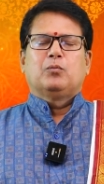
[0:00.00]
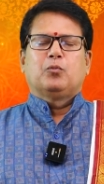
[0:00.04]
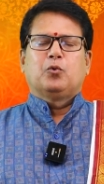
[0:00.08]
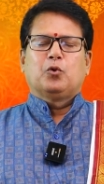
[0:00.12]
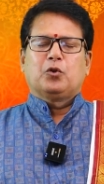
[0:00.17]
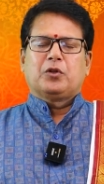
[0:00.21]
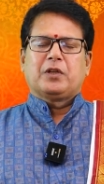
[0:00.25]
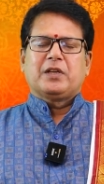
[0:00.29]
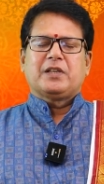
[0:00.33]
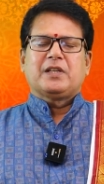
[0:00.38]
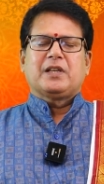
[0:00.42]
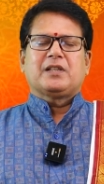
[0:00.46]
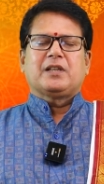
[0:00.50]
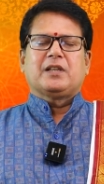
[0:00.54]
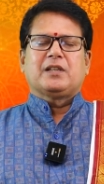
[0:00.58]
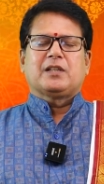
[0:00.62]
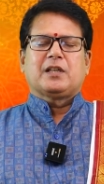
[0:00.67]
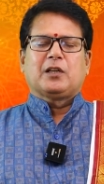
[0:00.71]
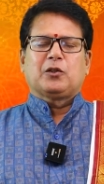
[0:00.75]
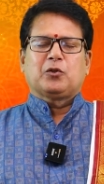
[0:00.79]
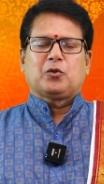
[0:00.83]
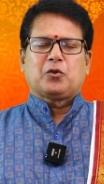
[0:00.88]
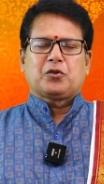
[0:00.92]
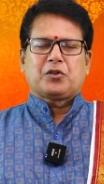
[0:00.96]
పూర్తి చేసి
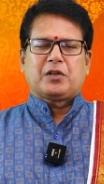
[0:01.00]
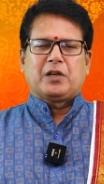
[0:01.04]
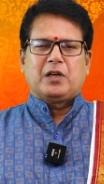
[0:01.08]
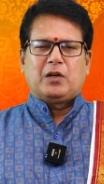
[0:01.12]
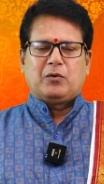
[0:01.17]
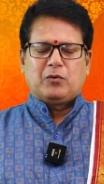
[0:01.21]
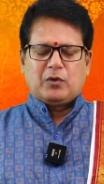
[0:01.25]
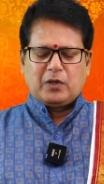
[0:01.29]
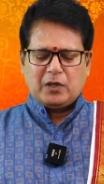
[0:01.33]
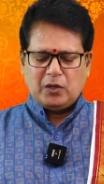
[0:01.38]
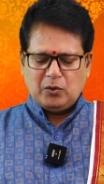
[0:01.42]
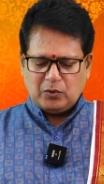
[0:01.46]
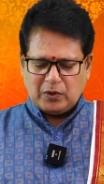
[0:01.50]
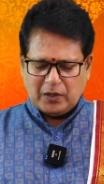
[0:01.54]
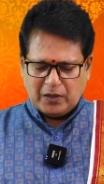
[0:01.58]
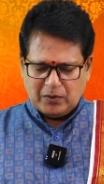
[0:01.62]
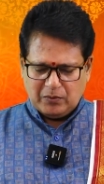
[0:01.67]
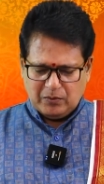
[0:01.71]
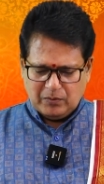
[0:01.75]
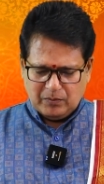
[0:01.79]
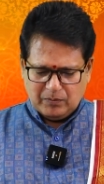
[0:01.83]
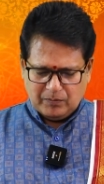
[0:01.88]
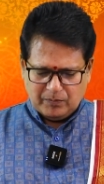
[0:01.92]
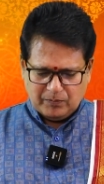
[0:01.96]
సంతోషంగా
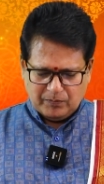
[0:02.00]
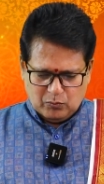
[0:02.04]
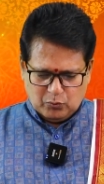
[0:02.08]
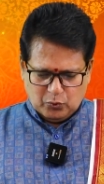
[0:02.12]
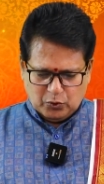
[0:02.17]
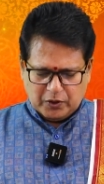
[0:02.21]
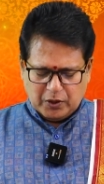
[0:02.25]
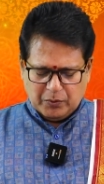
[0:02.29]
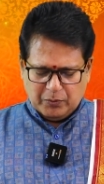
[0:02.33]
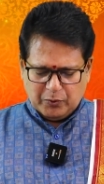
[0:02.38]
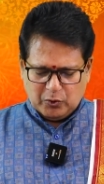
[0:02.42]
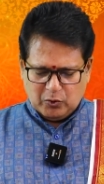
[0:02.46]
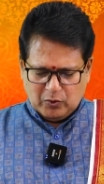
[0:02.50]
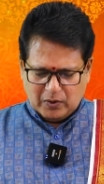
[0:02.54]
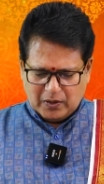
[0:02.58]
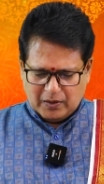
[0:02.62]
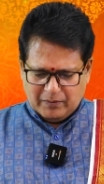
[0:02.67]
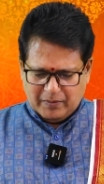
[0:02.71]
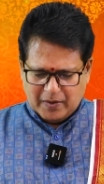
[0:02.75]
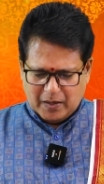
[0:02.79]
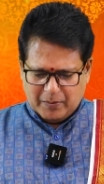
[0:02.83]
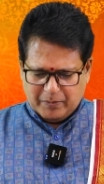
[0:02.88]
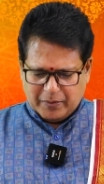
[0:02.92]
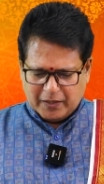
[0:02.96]
ఉండగలుగుతారు వృత్తి ఉద్యోగ
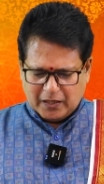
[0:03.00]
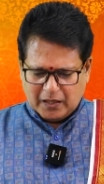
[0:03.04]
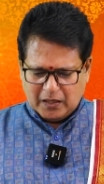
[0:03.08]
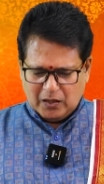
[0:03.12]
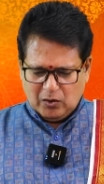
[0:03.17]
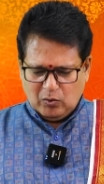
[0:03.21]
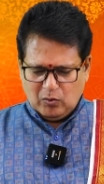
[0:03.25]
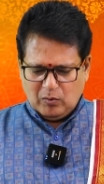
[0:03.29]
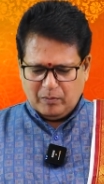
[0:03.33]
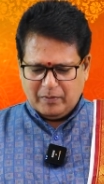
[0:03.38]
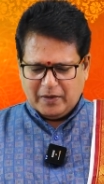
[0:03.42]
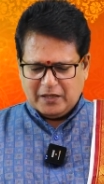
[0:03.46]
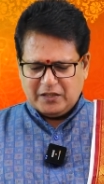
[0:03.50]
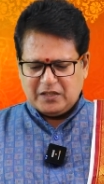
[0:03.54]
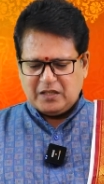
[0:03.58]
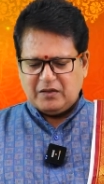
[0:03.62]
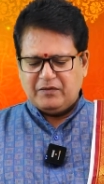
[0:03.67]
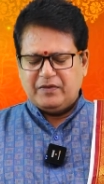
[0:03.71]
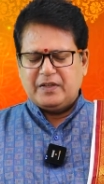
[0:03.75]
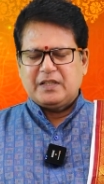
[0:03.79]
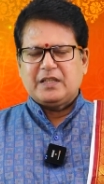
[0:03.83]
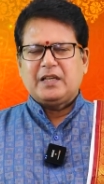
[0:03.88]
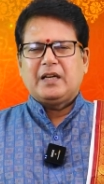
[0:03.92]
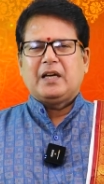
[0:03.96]
వ్యాపారాల్లో మంచి
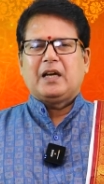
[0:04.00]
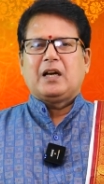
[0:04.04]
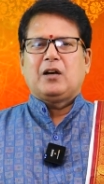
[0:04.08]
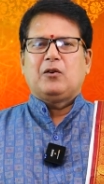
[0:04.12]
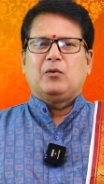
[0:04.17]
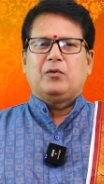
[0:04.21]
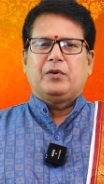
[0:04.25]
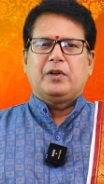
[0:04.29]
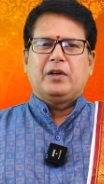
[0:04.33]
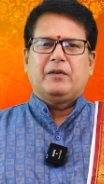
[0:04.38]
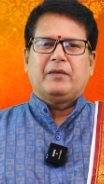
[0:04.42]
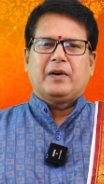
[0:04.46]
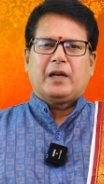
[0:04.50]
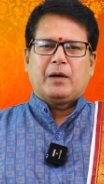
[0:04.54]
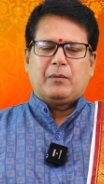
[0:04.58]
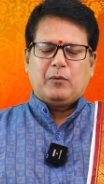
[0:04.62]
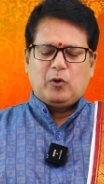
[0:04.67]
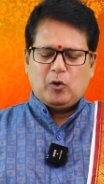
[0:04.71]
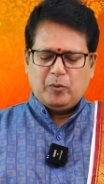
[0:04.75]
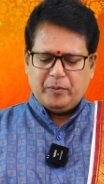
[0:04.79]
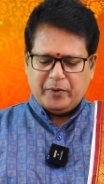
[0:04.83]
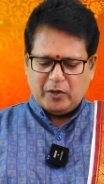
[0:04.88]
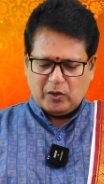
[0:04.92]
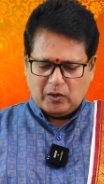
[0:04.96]
విజయాలను ఈ
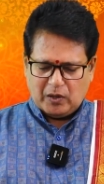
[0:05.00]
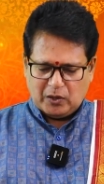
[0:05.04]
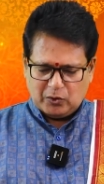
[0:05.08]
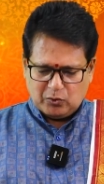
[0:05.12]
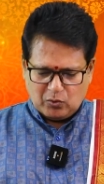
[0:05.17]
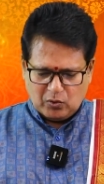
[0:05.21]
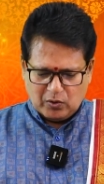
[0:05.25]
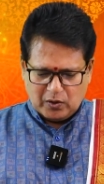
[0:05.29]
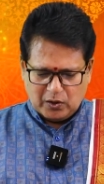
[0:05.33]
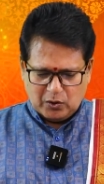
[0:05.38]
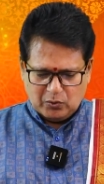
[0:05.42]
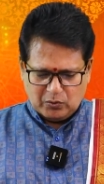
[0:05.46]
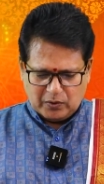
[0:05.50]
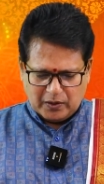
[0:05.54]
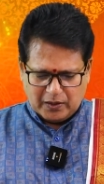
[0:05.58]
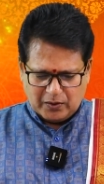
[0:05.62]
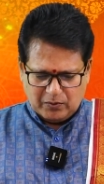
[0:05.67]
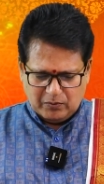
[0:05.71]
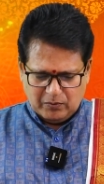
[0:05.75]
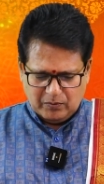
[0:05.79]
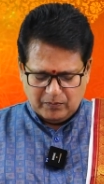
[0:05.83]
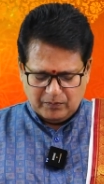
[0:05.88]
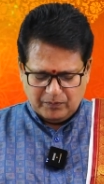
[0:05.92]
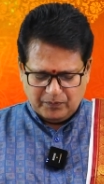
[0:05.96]
వారంలో మీరు
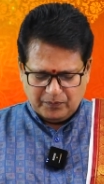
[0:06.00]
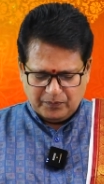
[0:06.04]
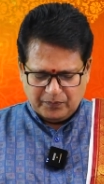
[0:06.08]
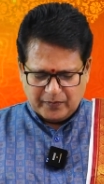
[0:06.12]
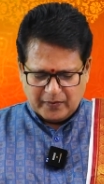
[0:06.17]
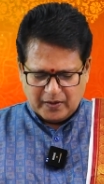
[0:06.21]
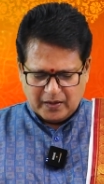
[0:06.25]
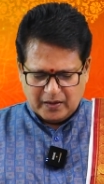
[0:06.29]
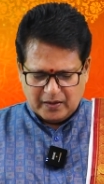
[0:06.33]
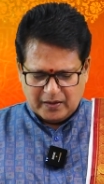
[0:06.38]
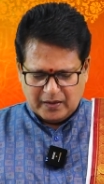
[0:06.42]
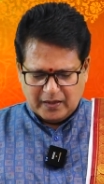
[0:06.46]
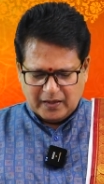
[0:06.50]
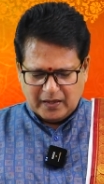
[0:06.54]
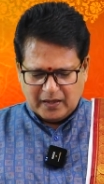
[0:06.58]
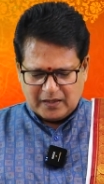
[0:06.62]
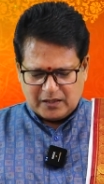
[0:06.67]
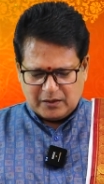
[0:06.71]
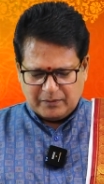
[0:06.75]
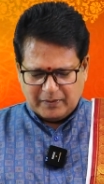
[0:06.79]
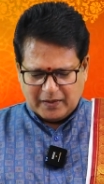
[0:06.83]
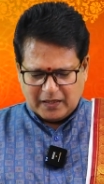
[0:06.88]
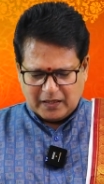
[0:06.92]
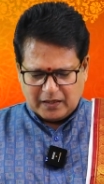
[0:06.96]
అందుకోగలుగుతారు ఈ
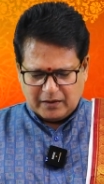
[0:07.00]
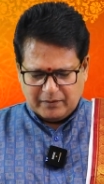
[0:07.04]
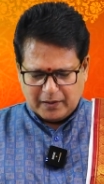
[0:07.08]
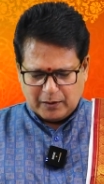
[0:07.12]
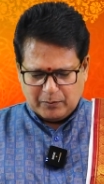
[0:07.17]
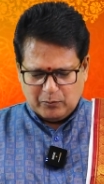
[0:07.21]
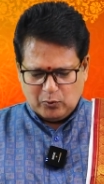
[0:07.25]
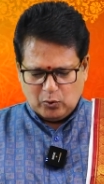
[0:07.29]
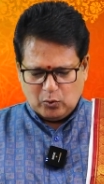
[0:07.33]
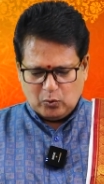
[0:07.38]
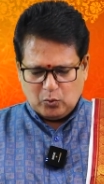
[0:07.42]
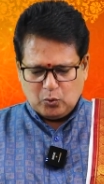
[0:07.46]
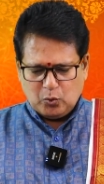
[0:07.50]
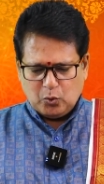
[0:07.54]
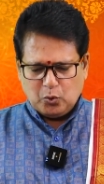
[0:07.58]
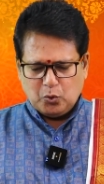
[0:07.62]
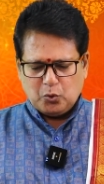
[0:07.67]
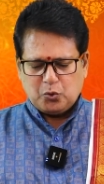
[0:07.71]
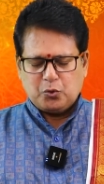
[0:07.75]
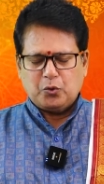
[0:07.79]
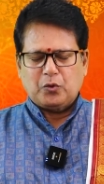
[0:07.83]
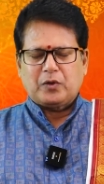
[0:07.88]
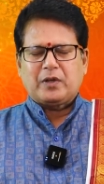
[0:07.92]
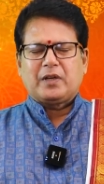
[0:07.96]
రాశి వారికి వారంలో గురు
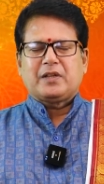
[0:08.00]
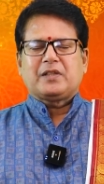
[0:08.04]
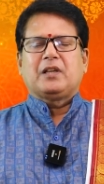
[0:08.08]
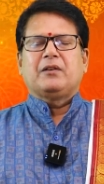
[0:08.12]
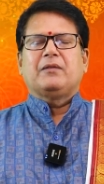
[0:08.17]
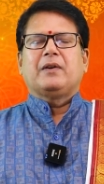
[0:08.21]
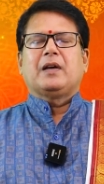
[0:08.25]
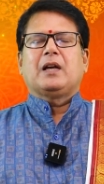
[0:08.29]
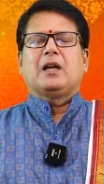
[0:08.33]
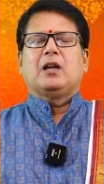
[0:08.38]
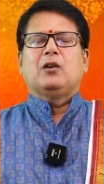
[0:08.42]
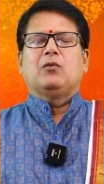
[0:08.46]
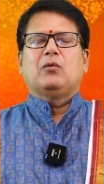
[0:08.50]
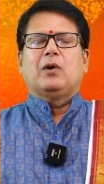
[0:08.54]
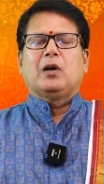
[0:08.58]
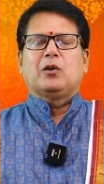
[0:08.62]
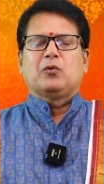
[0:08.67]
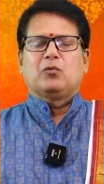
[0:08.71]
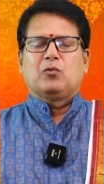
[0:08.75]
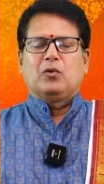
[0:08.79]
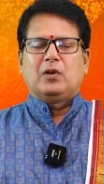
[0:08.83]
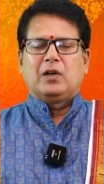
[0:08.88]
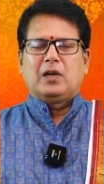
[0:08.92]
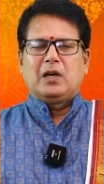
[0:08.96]
శుక్ర శనివారాలు
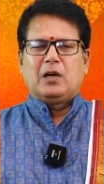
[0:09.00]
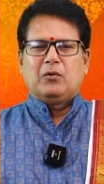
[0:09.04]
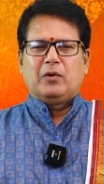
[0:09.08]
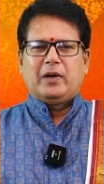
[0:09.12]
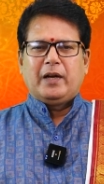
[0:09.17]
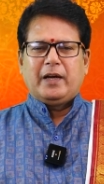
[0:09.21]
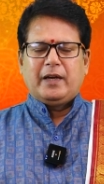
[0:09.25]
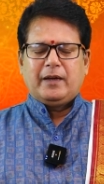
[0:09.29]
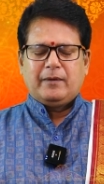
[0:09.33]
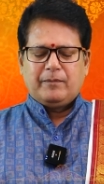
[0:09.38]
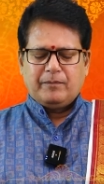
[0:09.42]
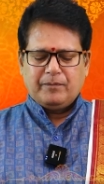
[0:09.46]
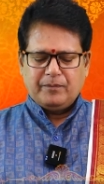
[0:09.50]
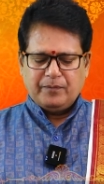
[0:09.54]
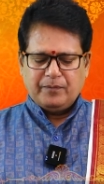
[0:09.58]
అనుకూలంగా ఉన్నాయి